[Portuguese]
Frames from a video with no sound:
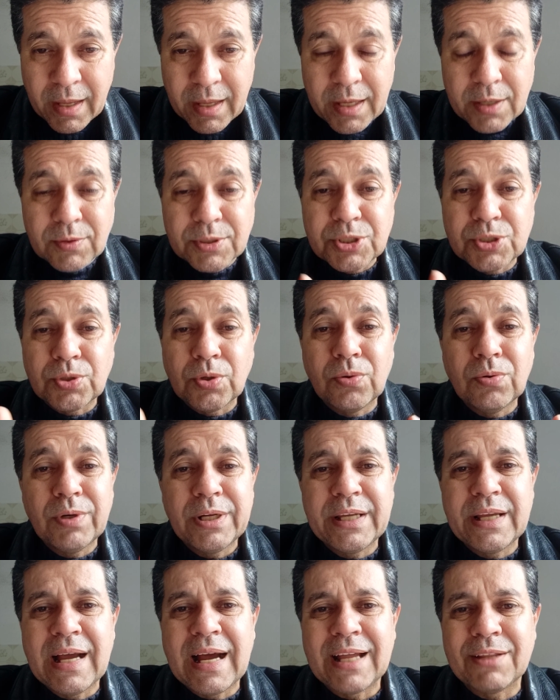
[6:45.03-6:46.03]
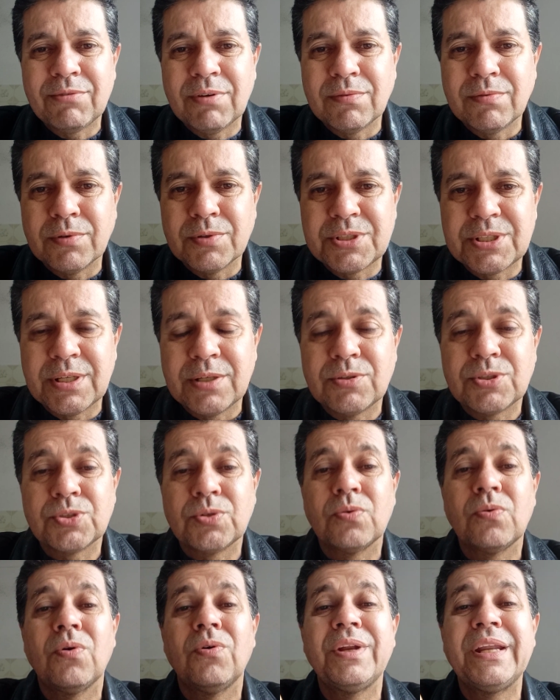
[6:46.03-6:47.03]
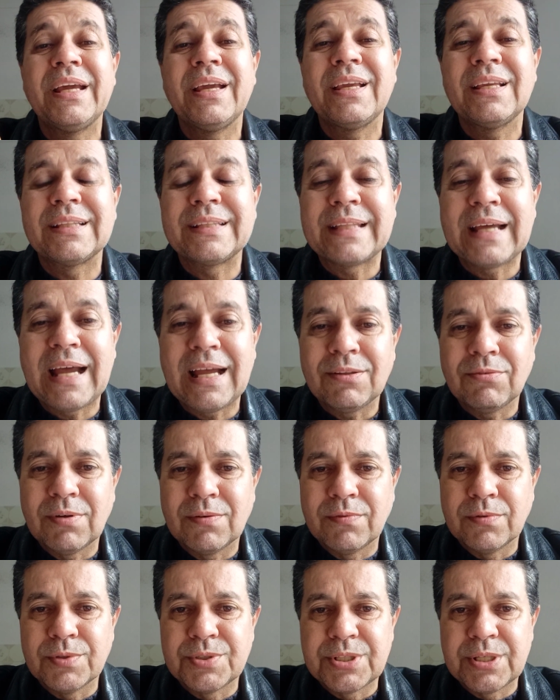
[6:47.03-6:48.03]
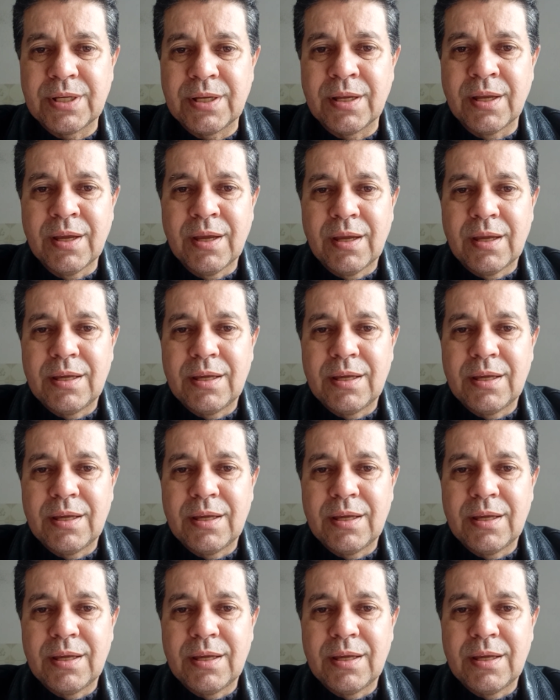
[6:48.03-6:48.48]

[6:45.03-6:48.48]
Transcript: eu estou ligado a você, eu estou conectado a você